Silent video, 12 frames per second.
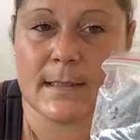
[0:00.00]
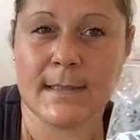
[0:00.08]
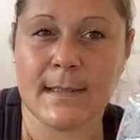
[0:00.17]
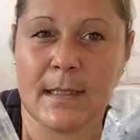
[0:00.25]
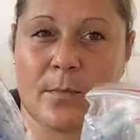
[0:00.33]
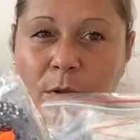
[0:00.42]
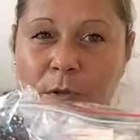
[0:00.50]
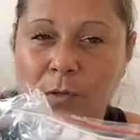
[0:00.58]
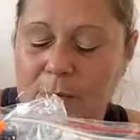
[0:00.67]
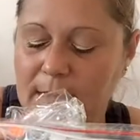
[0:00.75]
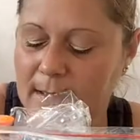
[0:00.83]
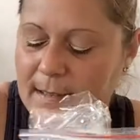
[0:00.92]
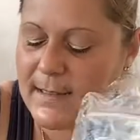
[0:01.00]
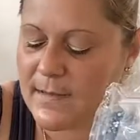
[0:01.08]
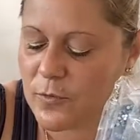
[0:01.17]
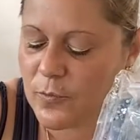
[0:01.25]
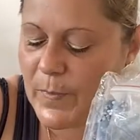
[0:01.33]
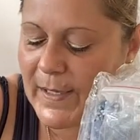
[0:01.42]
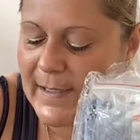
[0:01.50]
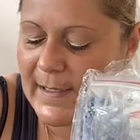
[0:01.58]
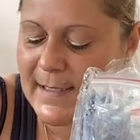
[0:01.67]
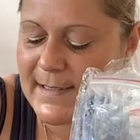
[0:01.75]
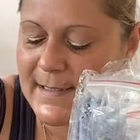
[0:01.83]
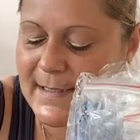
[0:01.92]
diamants qui sont pas
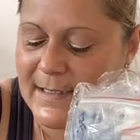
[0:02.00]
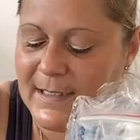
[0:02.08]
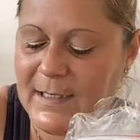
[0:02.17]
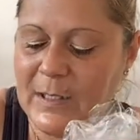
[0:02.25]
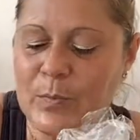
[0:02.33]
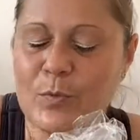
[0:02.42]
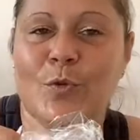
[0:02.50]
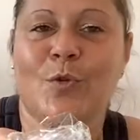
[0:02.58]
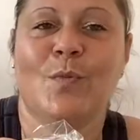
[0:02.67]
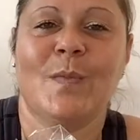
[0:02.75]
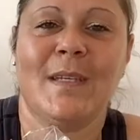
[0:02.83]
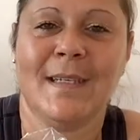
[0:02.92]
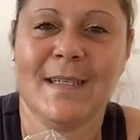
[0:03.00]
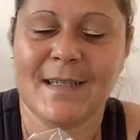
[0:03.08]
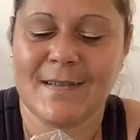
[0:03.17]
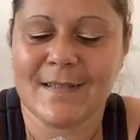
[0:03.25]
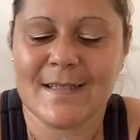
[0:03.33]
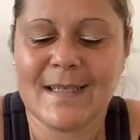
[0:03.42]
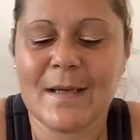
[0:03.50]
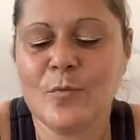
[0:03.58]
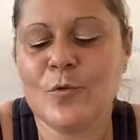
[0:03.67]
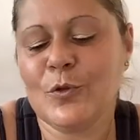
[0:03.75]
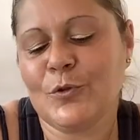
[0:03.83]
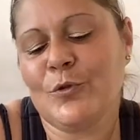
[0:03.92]
classés puisque mes euh,
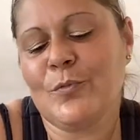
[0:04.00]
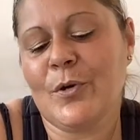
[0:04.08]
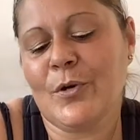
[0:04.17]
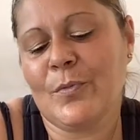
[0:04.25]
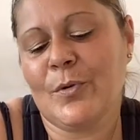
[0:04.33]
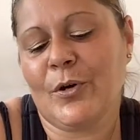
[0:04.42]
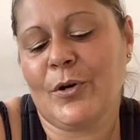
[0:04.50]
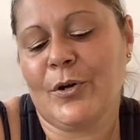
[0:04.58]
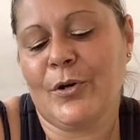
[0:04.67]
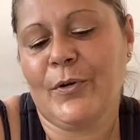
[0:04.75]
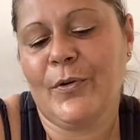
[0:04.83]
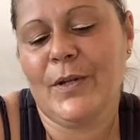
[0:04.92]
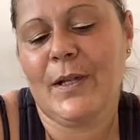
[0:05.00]
amours de membres